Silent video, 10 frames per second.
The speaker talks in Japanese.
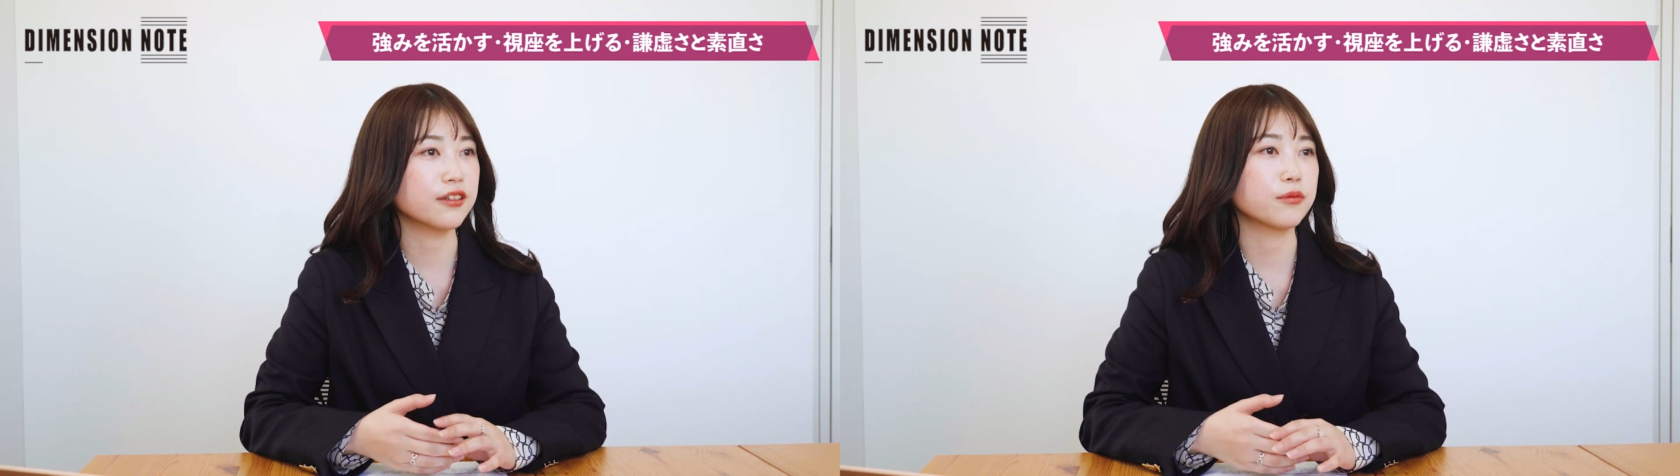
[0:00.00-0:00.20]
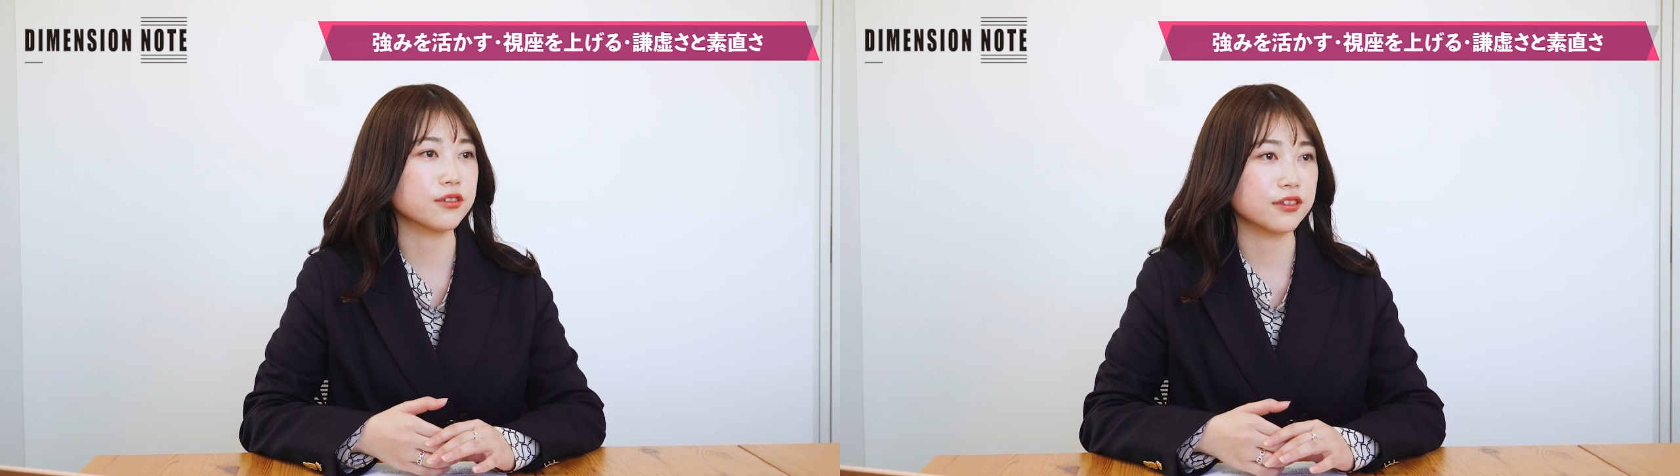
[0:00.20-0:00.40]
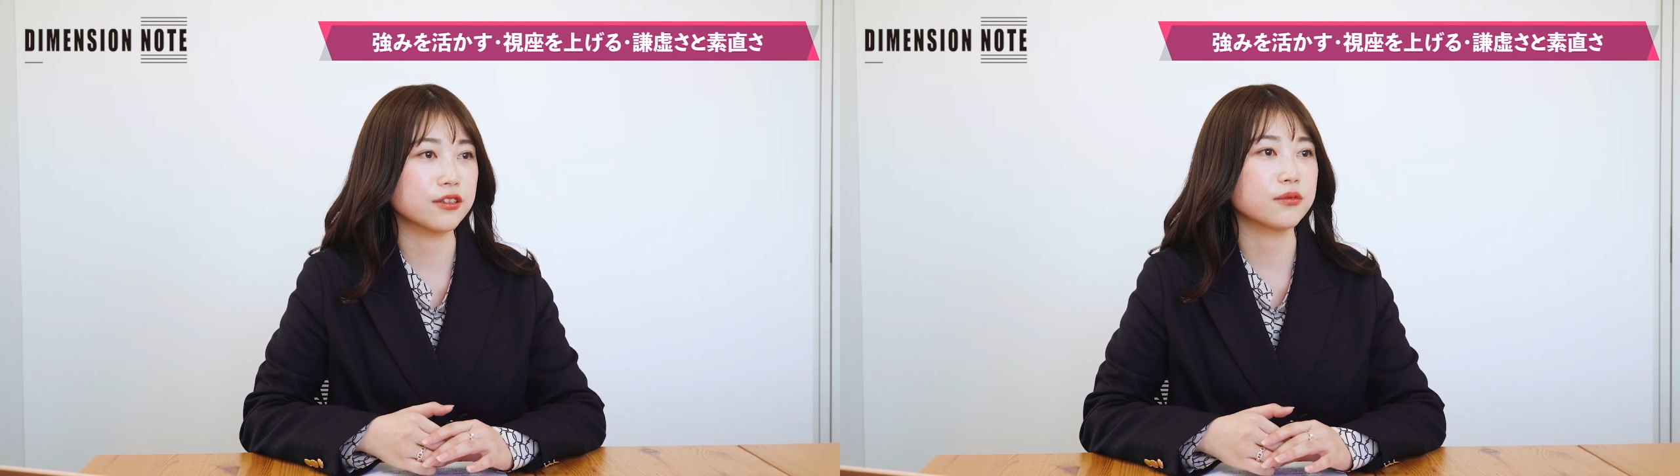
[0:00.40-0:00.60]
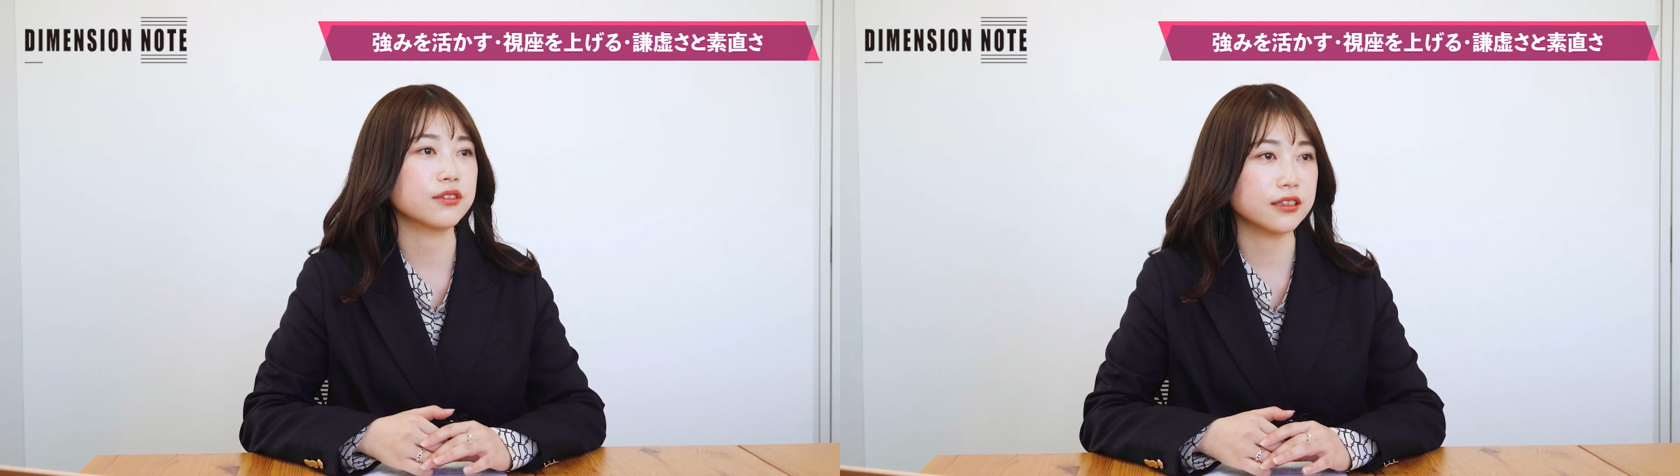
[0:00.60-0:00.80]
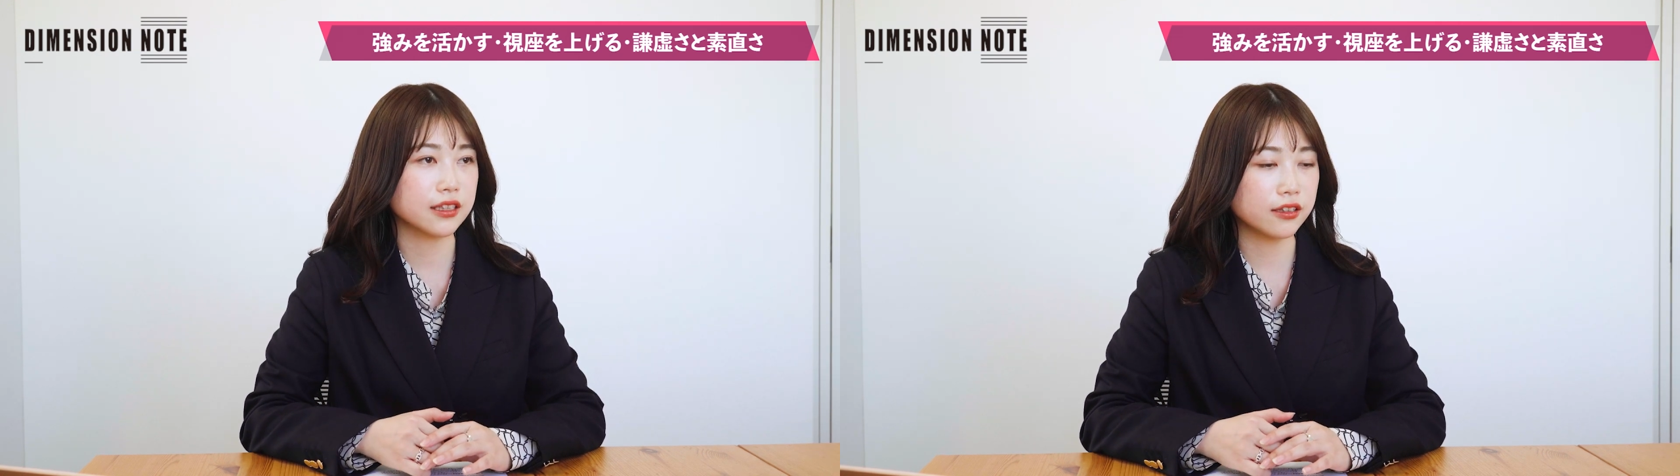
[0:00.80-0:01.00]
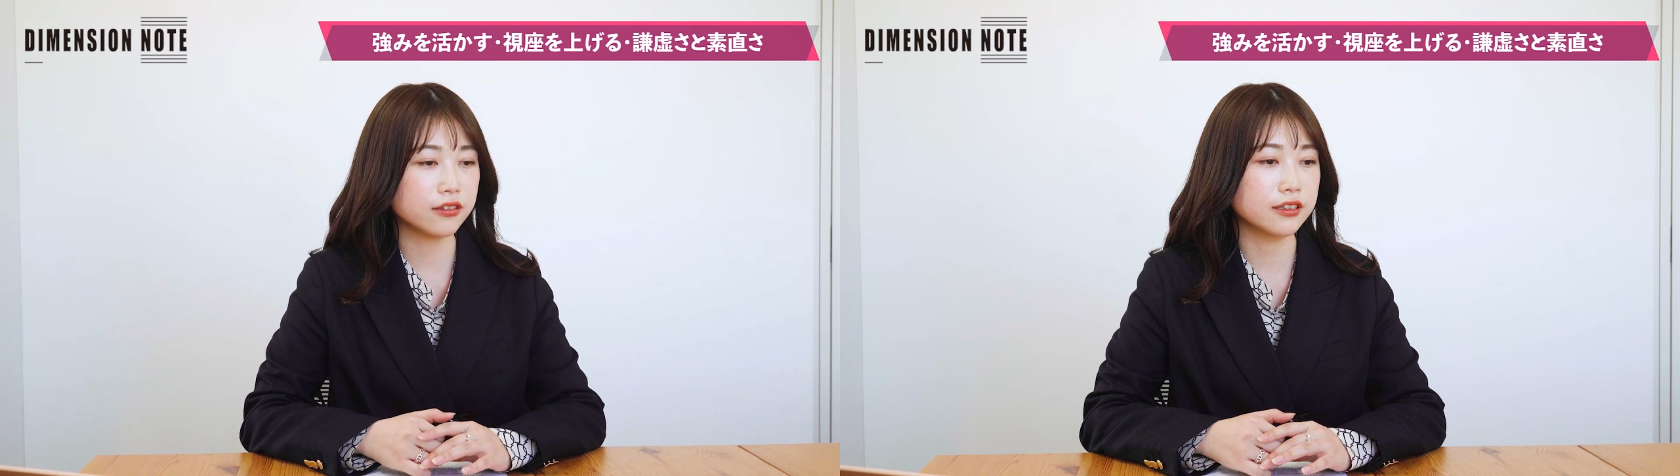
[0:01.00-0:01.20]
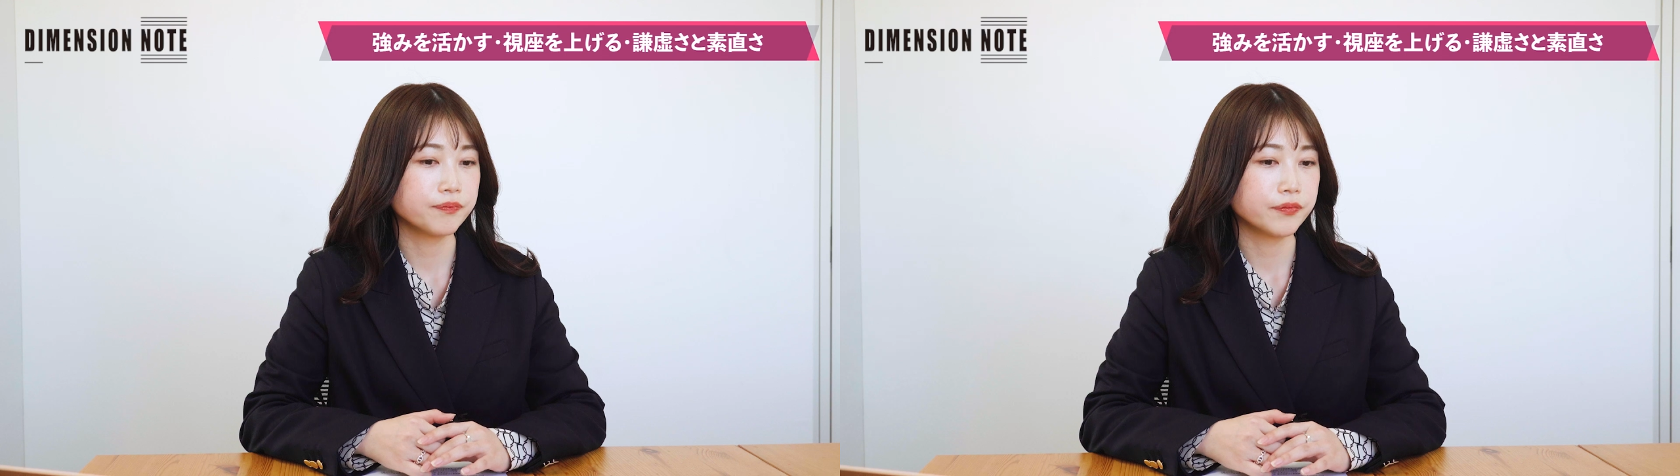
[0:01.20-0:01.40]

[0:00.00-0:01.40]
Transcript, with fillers: もそうだと思うんですけど